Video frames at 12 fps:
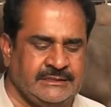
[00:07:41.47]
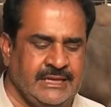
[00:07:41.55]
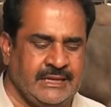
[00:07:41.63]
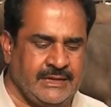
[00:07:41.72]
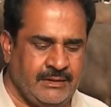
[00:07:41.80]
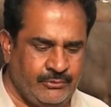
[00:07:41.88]
हाँ
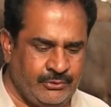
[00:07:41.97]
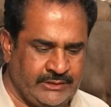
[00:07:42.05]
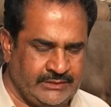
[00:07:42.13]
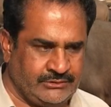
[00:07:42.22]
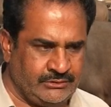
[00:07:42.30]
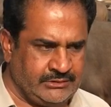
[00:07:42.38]
कामूर का
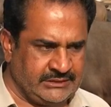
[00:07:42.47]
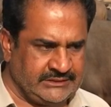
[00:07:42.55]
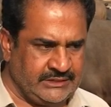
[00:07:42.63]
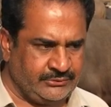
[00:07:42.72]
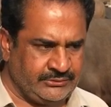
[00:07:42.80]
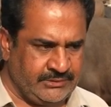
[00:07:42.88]
शौक करता
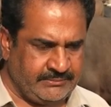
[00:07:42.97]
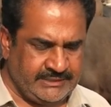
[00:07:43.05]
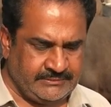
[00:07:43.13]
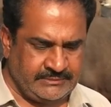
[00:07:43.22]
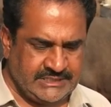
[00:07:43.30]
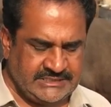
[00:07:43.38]
है उसके पास
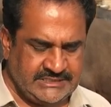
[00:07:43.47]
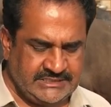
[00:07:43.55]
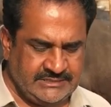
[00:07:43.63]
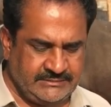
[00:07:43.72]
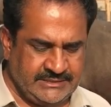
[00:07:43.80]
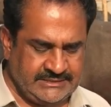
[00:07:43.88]
भी अच्छी
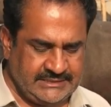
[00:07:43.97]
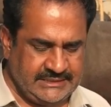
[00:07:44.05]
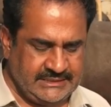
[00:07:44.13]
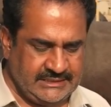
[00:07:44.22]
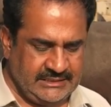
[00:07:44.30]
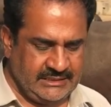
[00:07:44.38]
अच्छी भैंसें
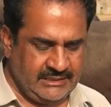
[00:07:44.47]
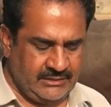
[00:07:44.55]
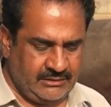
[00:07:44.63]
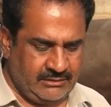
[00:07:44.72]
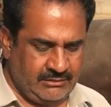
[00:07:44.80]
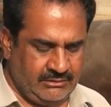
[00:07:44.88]
हैं
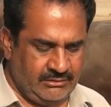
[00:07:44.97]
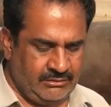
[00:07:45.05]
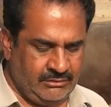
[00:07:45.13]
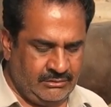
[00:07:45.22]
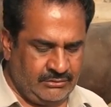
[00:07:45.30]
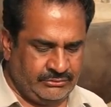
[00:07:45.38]
सही
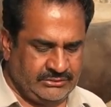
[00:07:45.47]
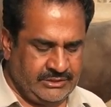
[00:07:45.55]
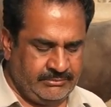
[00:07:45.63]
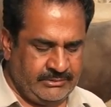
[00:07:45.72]
और उसके